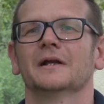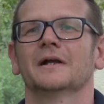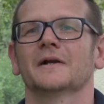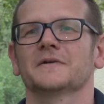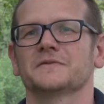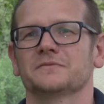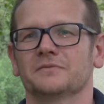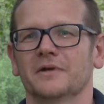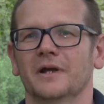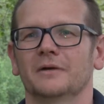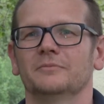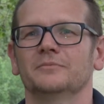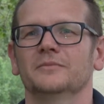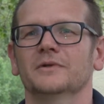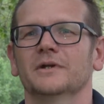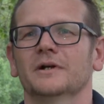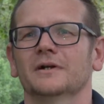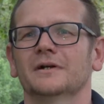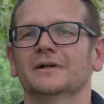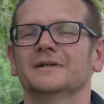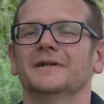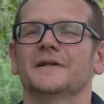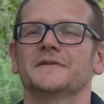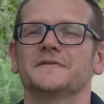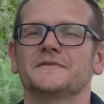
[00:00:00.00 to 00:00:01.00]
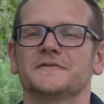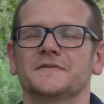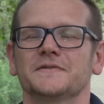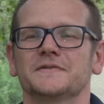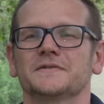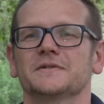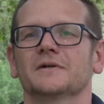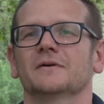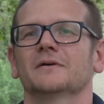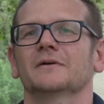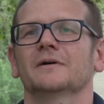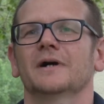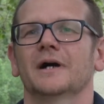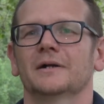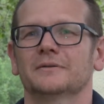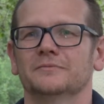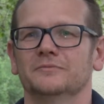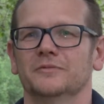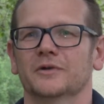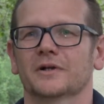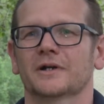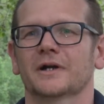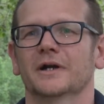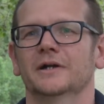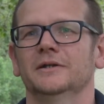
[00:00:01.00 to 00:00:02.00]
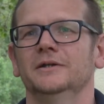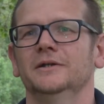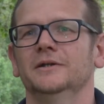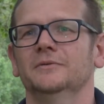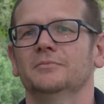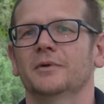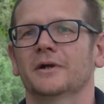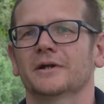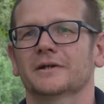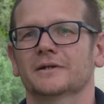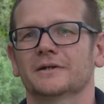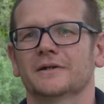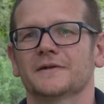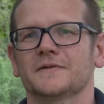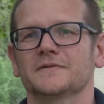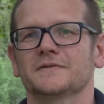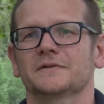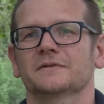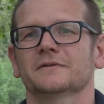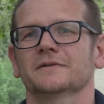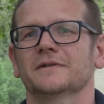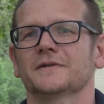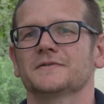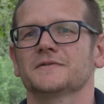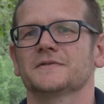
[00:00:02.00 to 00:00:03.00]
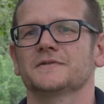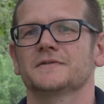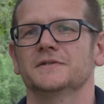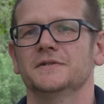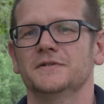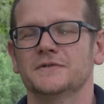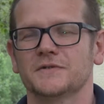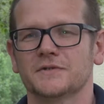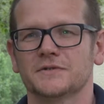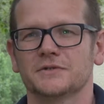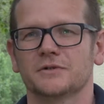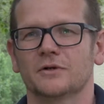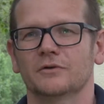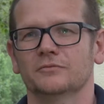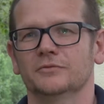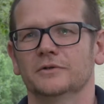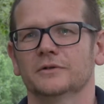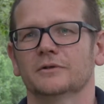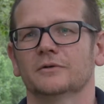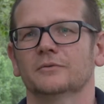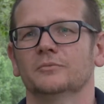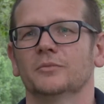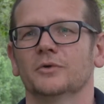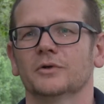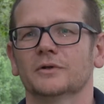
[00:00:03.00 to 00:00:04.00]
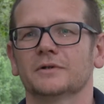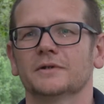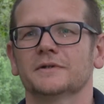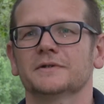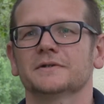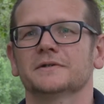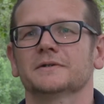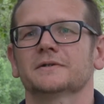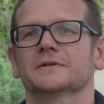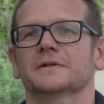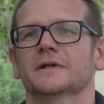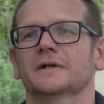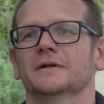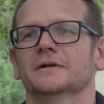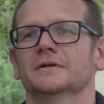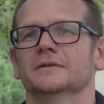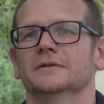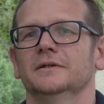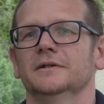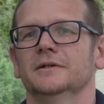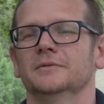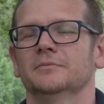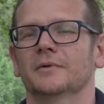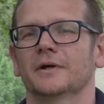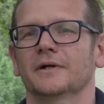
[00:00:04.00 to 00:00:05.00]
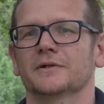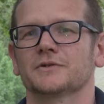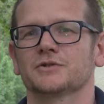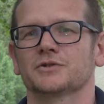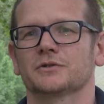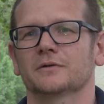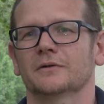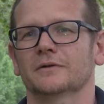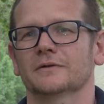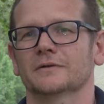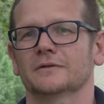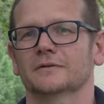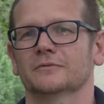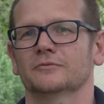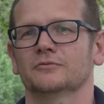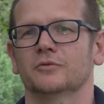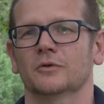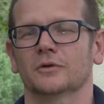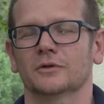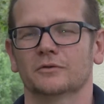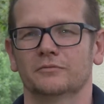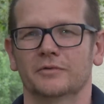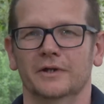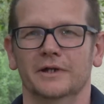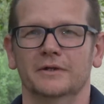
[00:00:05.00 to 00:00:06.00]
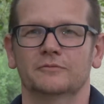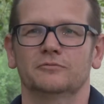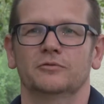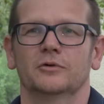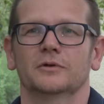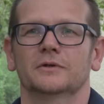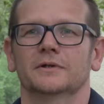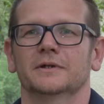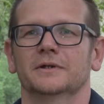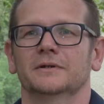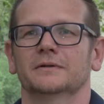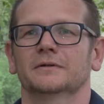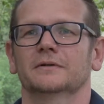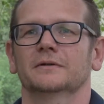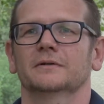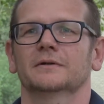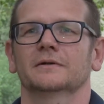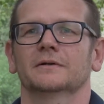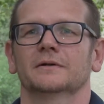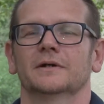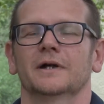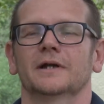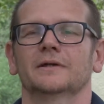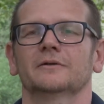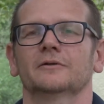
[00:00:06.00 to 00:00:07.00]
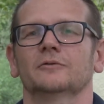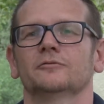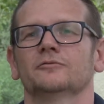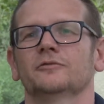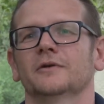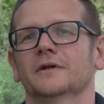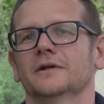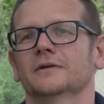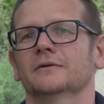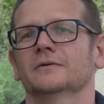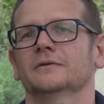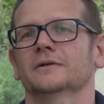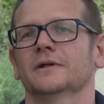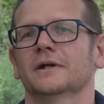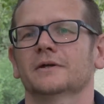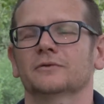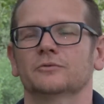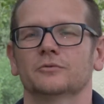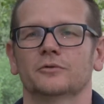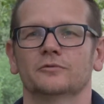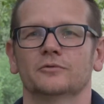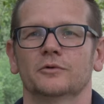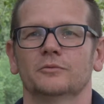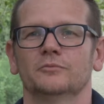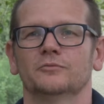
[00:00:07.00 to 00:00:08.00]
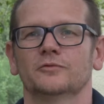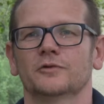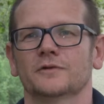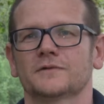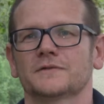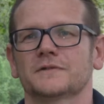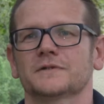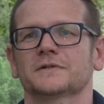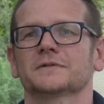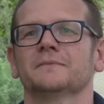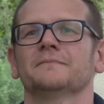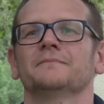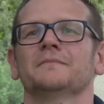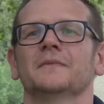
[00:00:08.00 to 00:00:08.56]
Also wir haben ja letztes Jahr hatten wir keine E-Bike-Klasse, das ist dieses Jahr wieder möglich. Ja, die E-Bikes starten vorneweg vor den äh, anderen Feldern, 8.45 Uhr